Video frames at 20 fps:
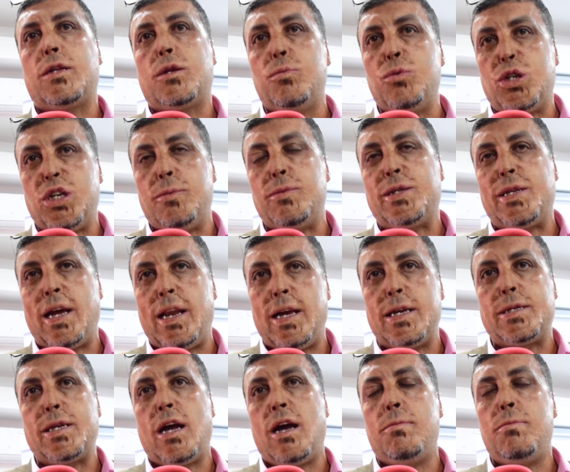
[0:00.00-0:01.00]
تمشي
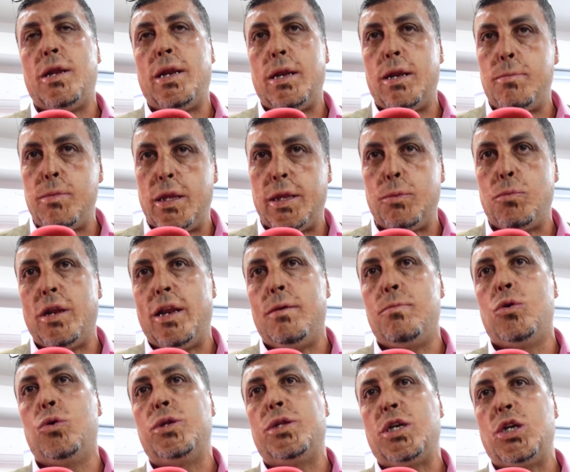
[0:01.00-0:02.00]
بسلاسه من من, من
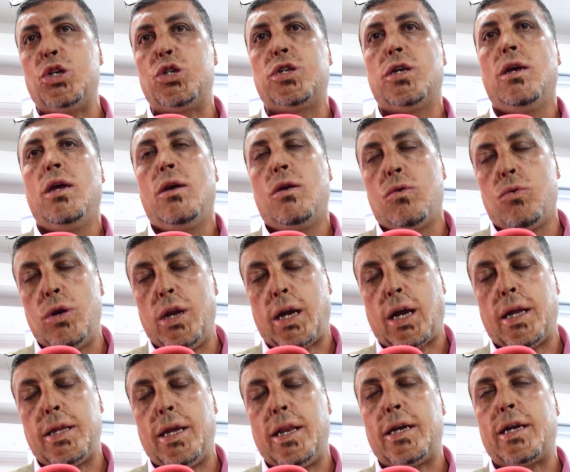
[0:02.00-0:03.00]
المنتج ولا
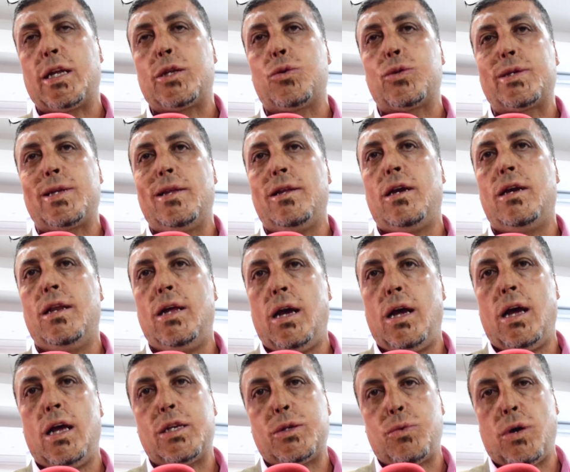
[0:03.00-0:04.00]
كذلك توصل الى
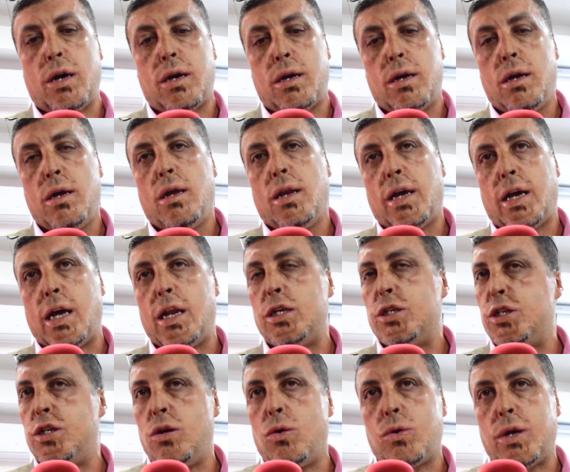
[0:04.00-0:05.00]
اسواق
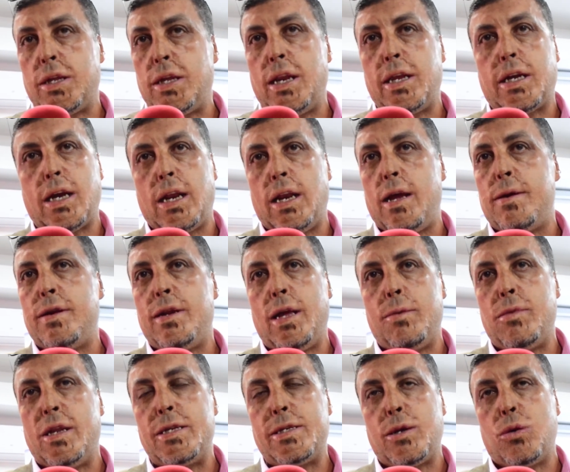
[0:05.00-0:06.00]
خارجيه وكذلك لا
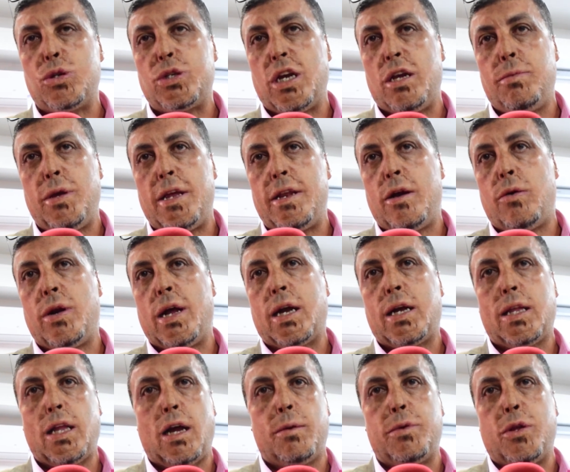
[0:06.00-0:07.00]
ننسوا شيء بانه راه
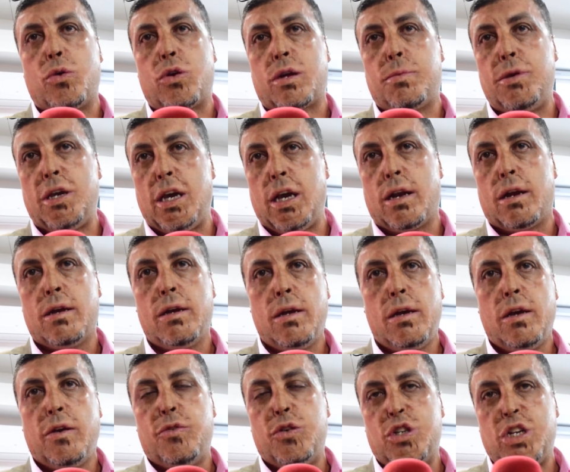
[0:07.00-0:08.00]
كتلعب دور كبير
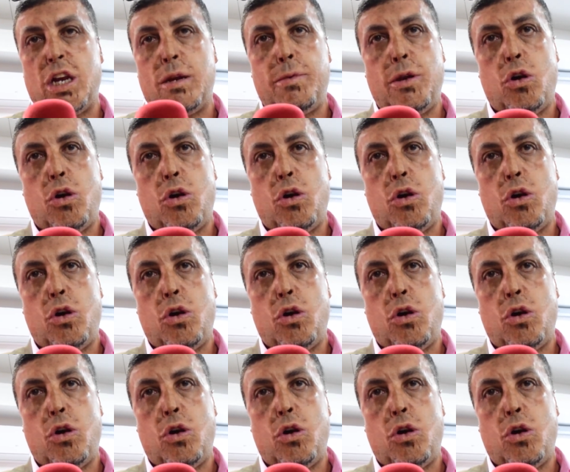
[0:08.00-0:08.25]
في جلب